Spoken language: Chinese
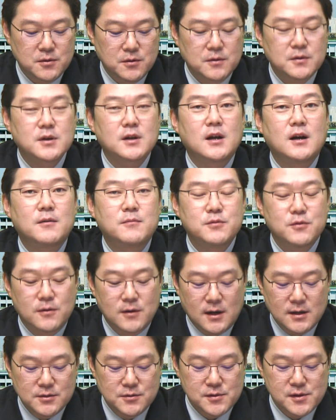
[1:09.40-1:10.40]
统特朗
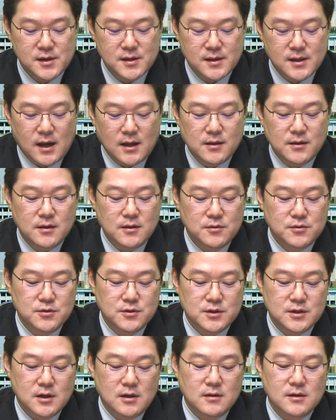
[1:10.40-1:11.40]
普就是闪电
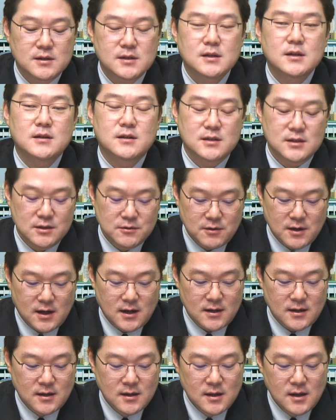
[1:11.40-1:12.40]
取消了这个计
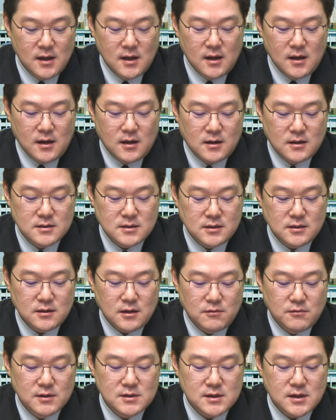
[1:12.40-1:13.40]
划了。尽
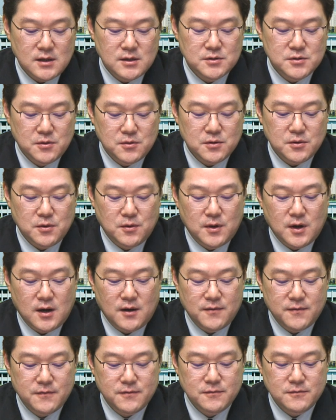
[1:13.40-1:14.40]
管文在寅总
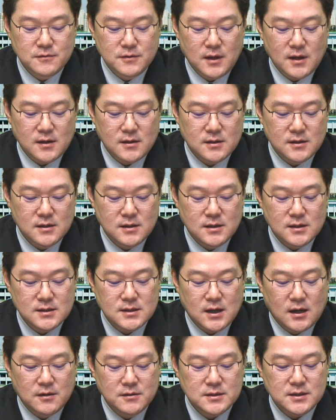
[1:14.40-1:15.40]
统赴那个
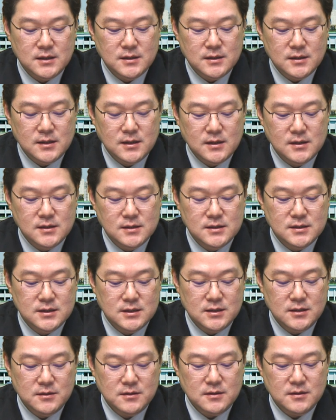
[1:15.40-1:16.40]
朝鲜的一个
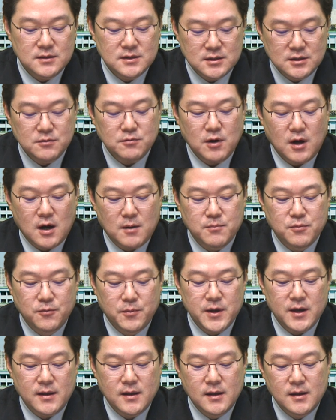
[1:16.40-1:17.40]
计划不
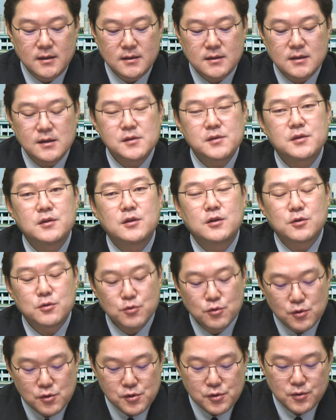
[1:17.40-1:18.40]
变，但是呢，
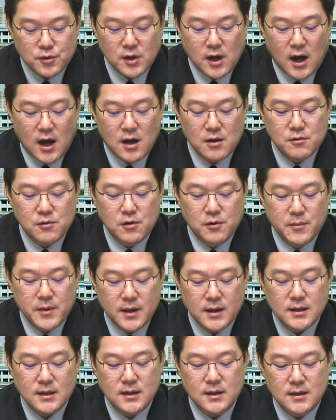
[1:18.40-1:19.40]
多数的韩国
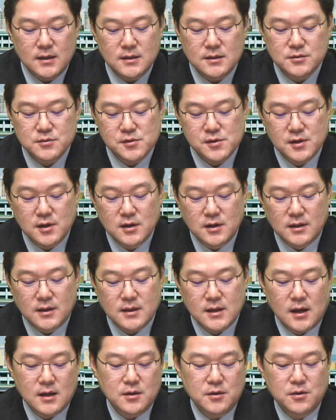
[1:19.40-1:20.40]
媒体呢就是很
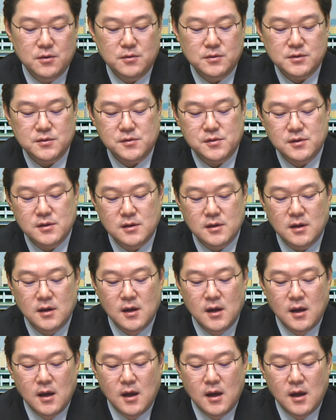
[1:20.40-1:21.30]
担忧，就是